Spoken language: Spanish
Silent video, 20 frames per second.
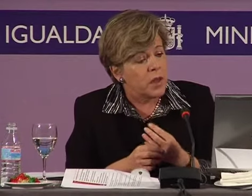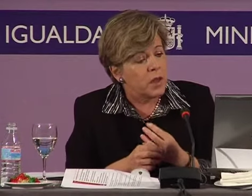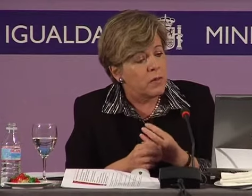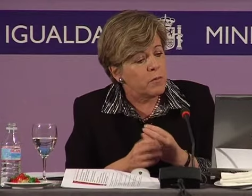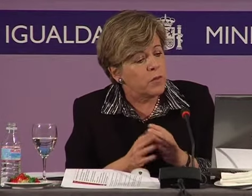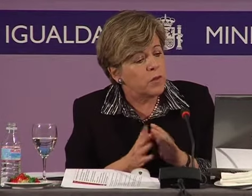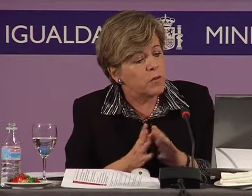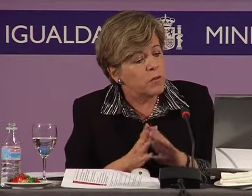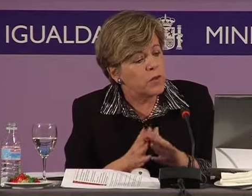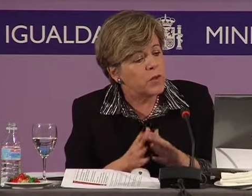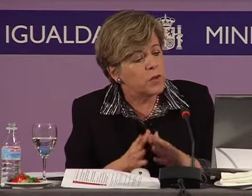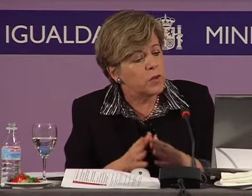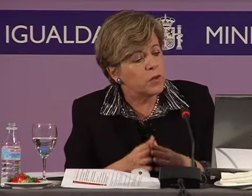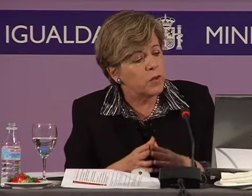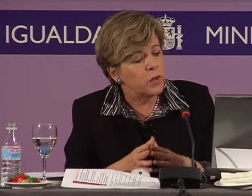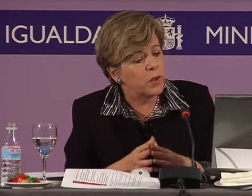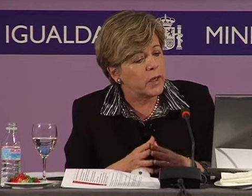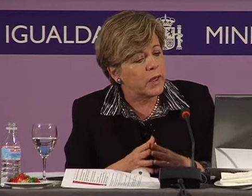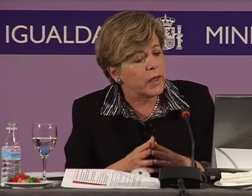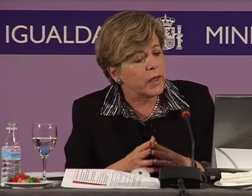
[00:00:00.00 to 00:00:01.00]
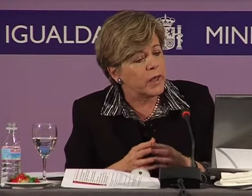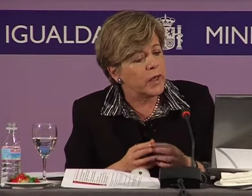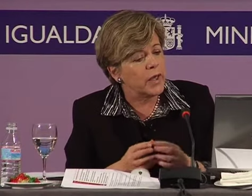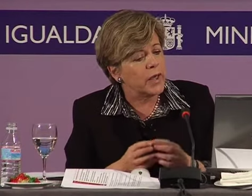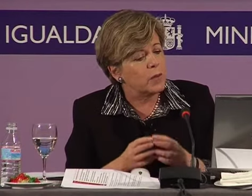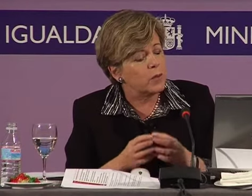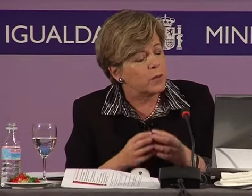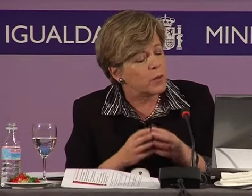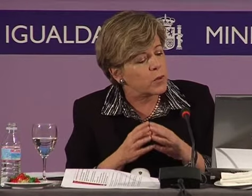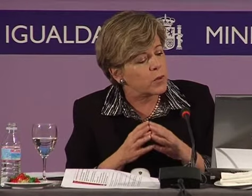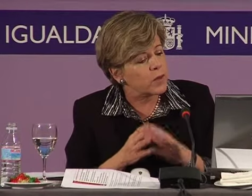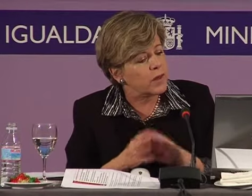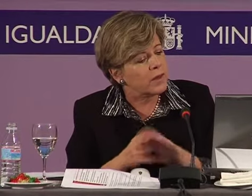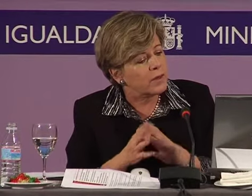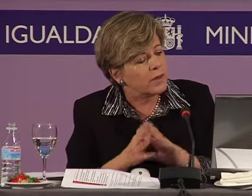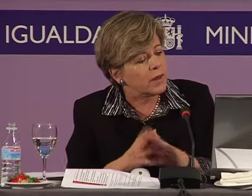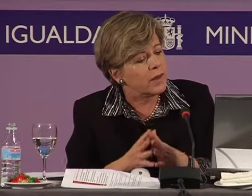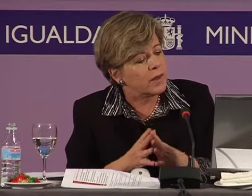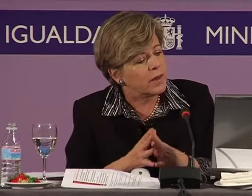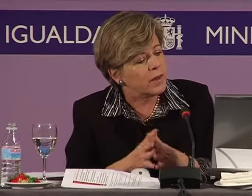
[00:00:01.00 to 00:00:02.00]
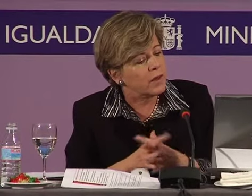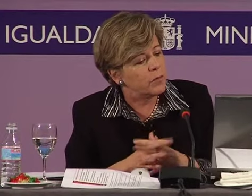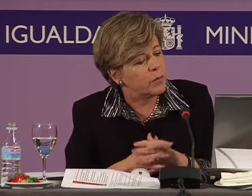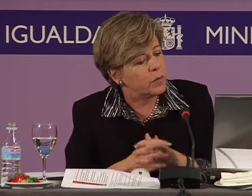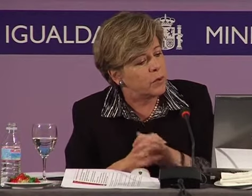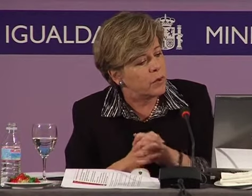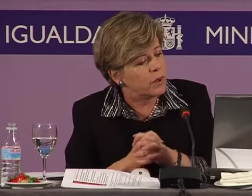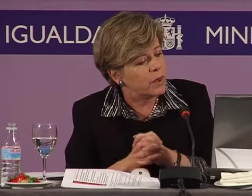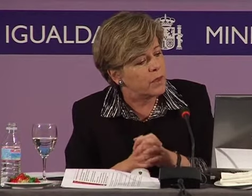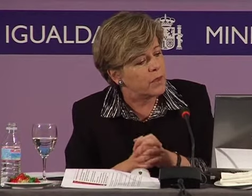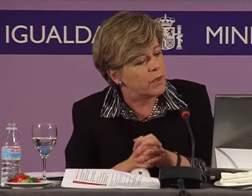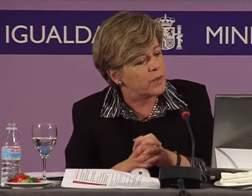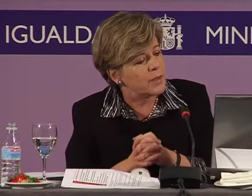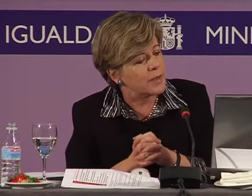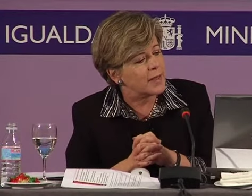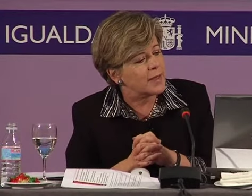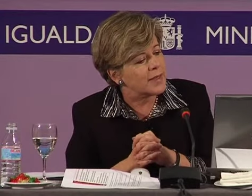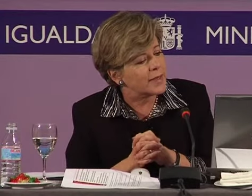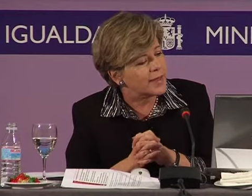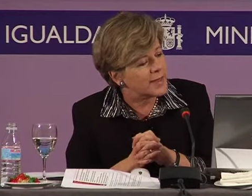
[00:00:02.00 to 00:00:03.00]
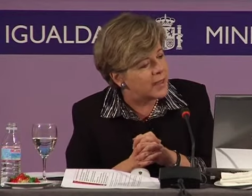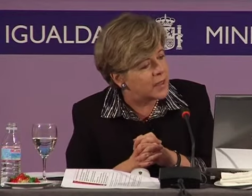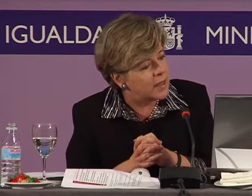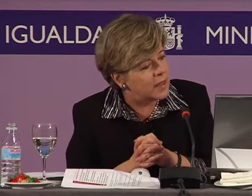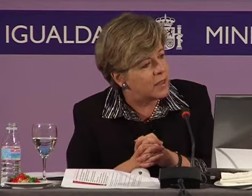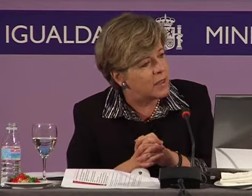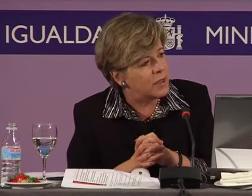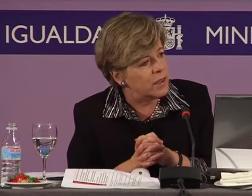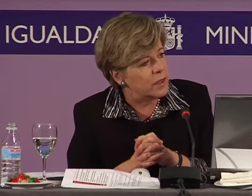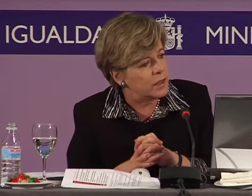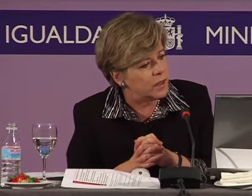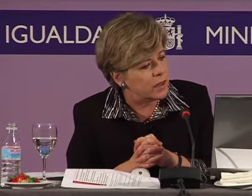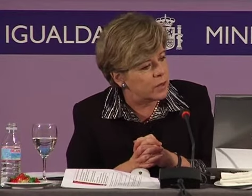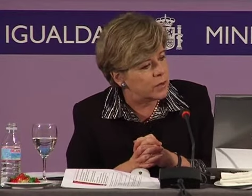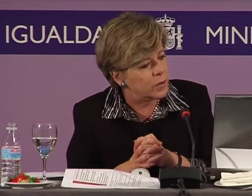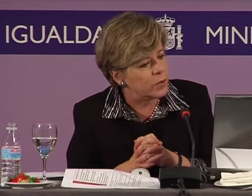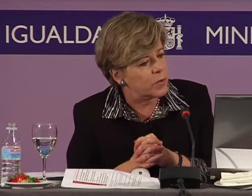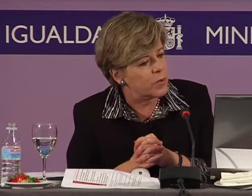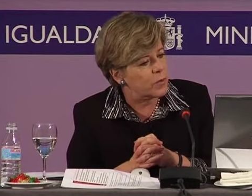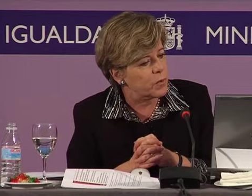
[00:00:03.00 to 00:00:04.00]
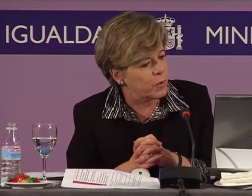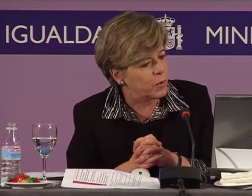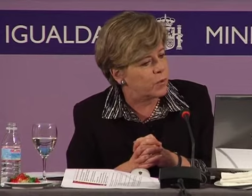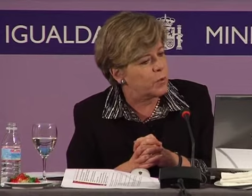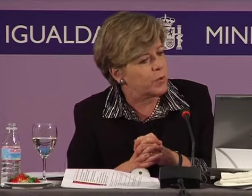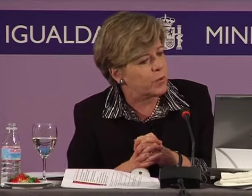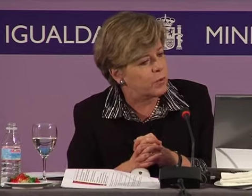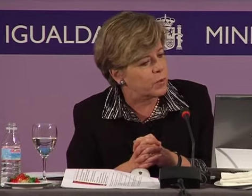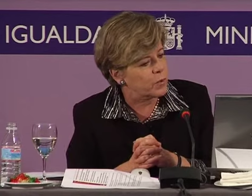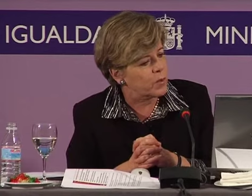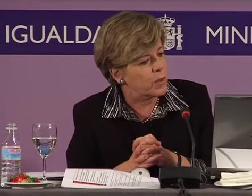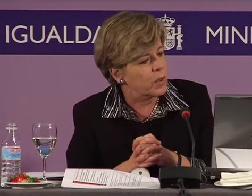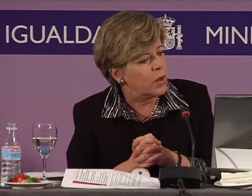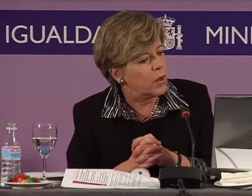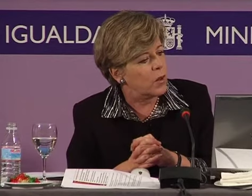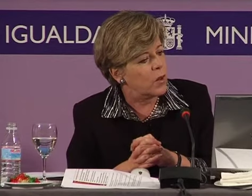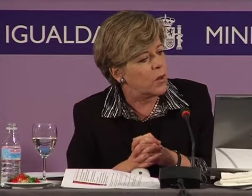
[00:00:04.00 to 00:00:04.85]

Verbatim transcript: hemos visto que el porcentaje de mujeres sin ingresos propios